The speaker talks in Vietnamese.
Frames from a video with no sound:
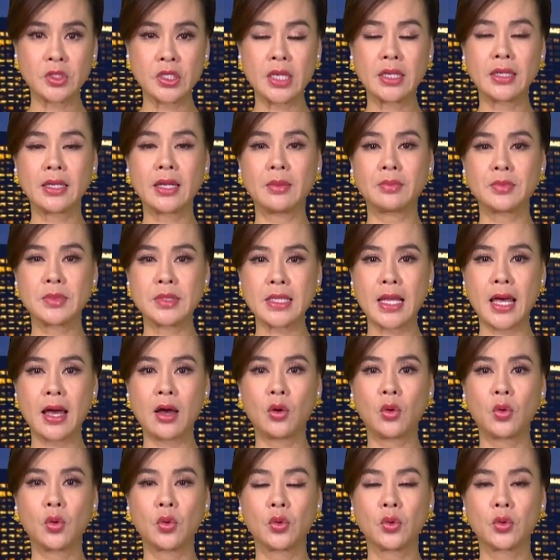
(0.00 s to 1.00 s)
trên 5
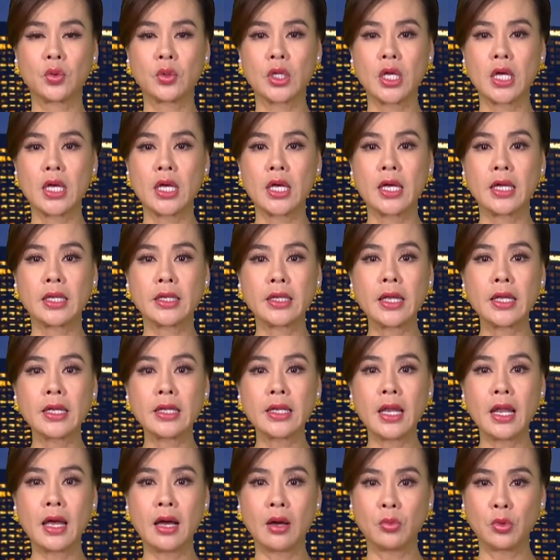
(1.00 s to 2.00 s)
sao.
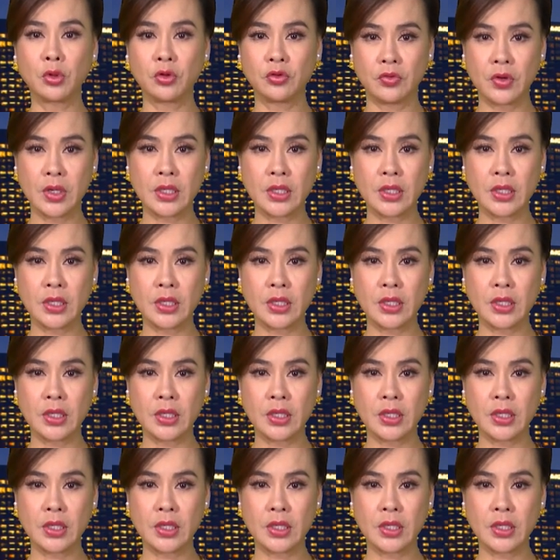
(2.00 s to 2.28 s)
Đây là một